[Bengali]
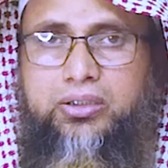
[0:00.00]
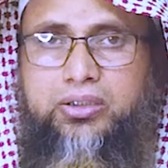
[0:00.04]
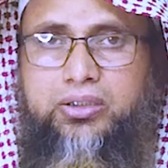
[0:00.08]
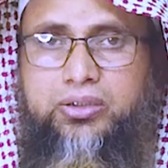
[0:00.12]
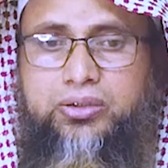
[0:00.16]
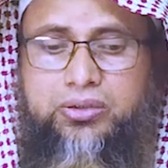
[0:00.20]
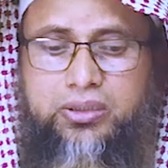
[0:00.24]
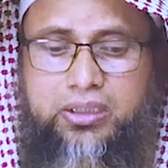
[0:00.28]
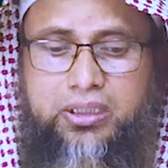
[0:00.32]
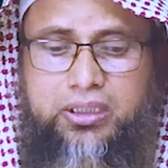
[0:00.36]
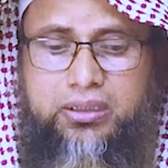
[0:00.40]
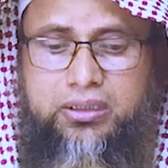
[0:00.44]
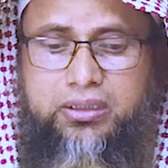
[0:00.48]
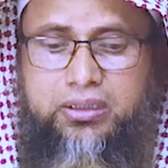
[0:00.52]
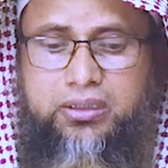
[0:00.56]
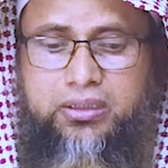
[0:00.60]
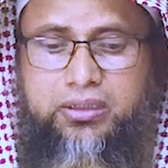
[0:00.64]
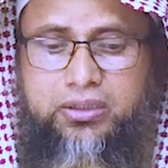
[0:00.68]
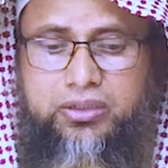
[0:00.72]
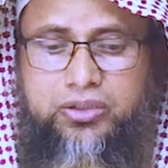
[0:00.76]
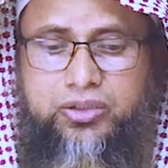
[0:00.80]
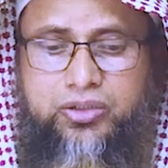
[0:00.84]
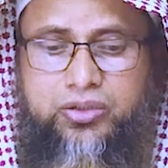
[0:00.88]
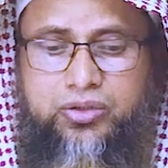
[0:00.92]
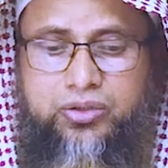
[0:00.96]
সুতরাং
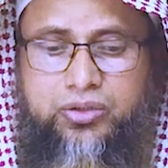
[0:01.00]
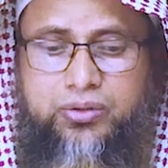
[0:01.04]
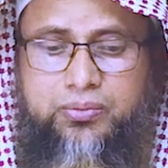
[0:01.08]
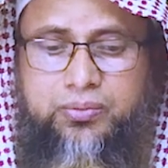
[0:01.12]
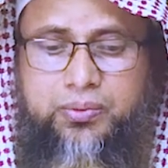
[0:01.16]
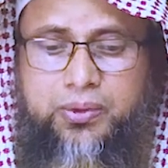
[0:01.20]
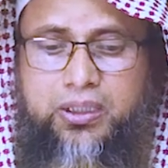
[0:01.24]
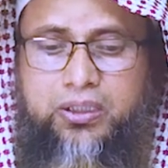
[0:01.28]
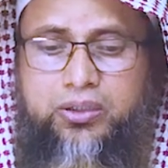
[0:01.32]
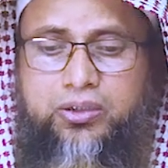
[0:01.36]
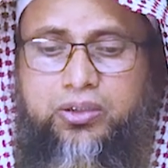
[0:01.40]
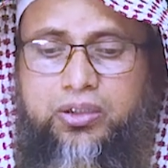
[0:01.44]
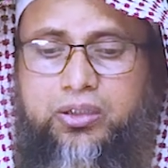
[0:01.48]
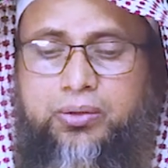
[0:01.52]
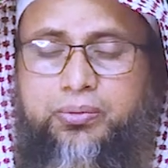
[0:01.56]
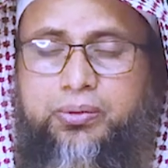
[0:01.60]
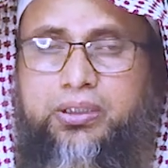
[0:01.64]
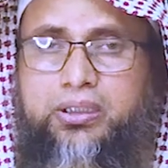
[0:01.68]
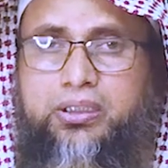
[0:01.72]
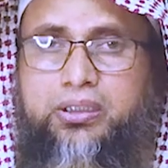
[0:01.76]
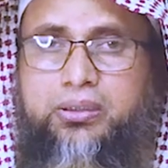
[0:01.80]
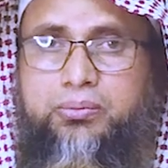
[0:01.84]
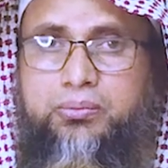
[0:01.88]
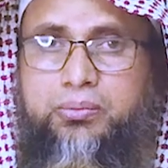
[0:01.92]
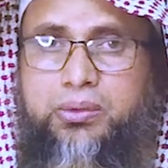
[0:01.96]
শোক পালন
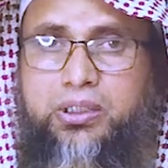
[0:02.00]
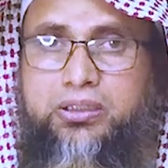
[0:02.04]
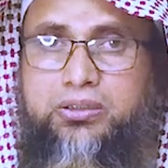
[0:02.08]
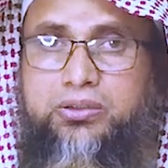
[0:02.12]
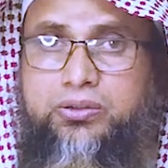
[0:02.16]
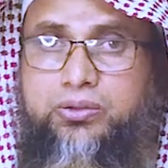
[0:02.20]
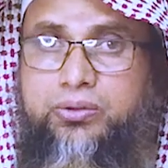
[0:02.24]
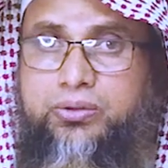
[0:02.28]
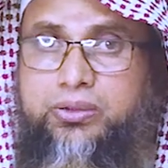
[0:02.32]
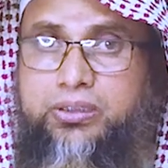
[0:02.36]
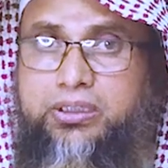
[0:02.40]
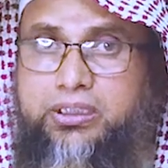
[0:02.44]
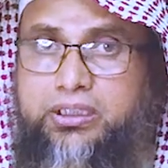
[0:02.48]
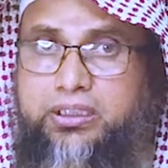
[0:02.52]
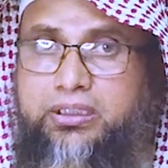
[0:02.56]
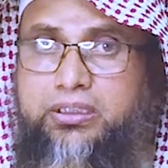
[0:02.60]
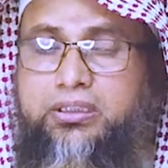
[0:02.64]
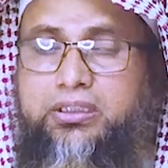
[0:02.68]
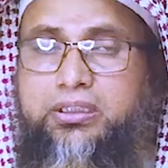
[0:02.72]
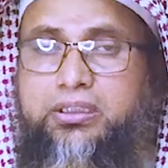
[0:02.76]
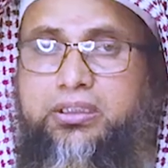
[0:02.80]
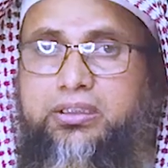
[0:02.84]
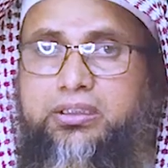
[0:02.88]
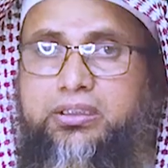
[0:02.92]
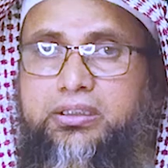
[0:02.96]
হবে মাত্র তিন
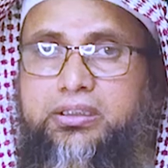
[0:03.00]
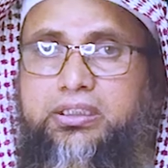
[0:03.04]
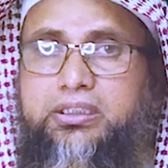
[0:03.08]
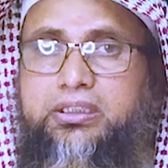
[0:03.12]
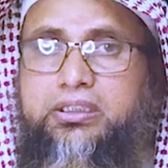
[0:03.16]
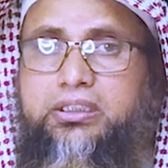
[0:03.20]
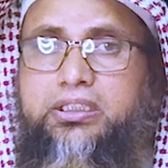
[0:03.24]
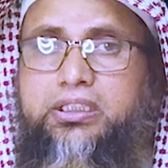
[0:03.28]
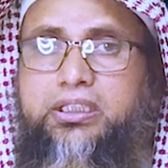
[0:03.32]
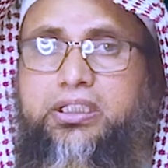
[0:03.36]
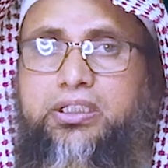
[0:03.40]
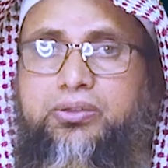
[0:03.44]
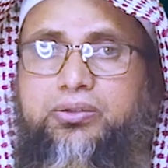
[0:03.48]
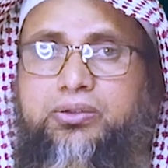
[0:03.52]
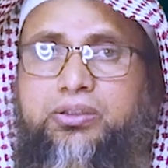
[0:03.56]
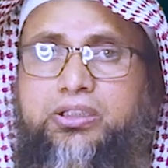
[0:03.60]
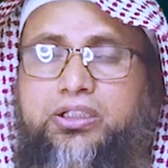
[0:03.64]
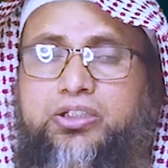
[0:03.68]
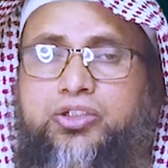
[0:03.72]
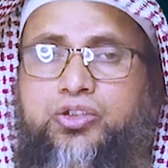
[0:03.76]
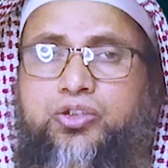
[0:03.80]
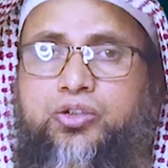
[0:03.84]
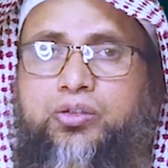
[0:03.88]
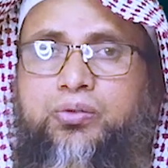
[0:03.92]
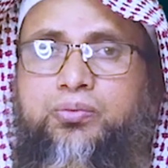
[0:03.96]
দিন তিন দিনের
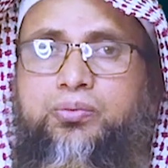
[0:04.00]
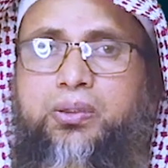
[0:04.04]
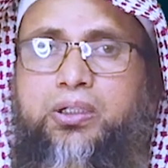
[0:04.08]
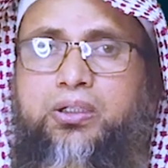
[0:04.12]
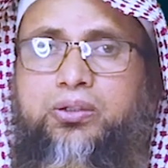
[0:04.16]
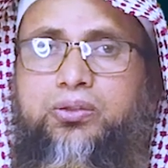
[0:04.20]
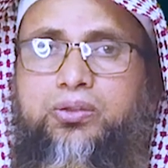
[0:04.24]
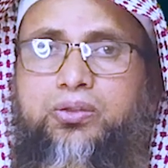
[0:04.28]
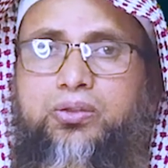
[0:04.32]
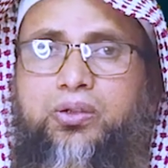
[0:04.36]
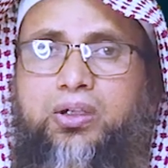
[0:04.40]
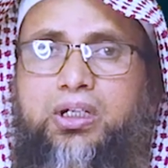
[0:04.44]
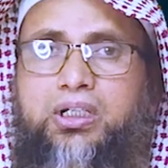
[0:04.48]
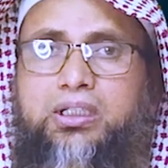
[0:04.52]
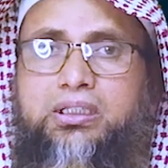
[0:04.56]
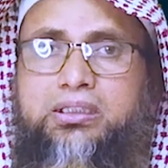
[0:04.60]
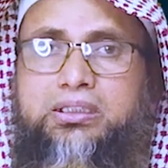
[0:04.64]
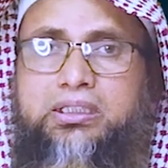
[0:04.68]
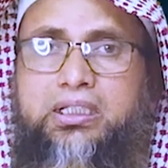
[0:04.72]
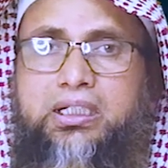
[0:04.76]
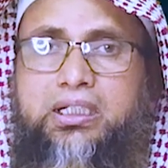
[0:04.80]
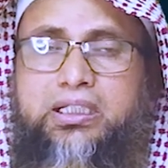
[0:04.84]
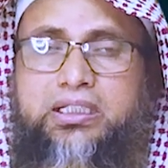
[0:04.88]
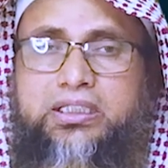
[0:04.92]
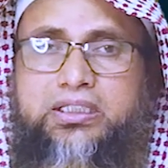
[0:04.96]
অধিক শোক পালন করা
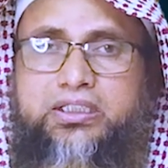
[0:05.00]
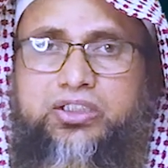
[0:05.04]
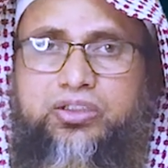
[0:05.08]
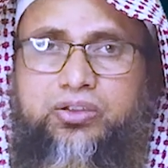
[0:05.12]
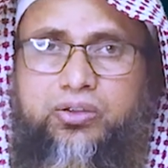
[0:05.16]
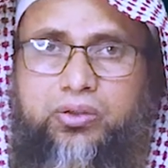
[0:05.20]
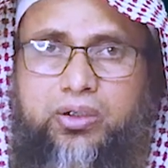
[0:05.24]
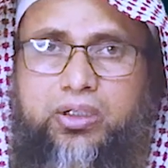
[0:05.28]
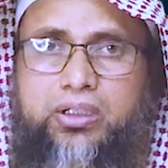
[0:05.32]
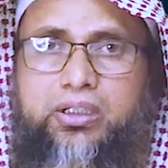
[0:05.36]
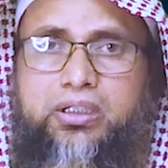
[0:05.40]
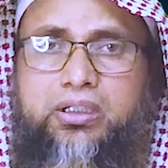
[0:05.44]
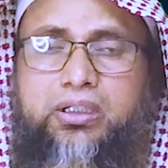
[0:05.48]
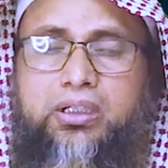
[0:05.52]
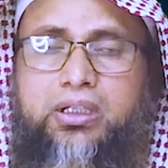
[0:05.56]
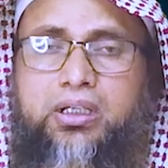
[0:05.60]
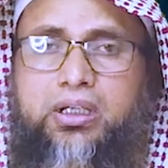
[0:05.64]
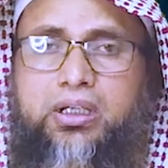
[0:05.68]
জায়েজ নয়